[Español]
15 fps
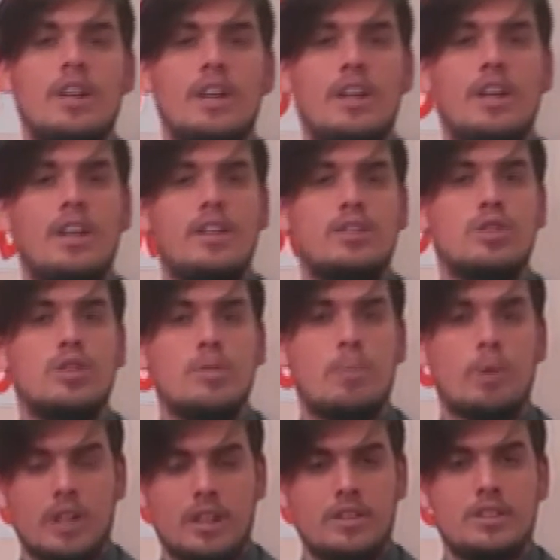y son
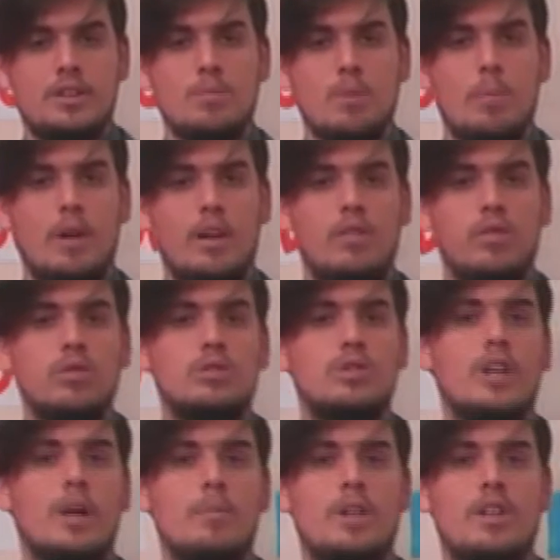importantísimos para el
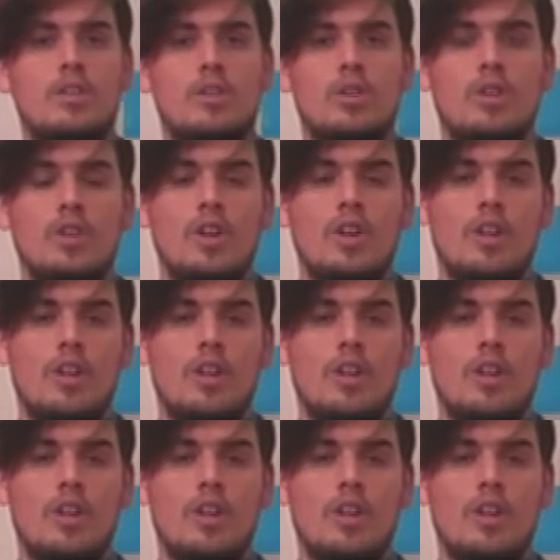funcionamiento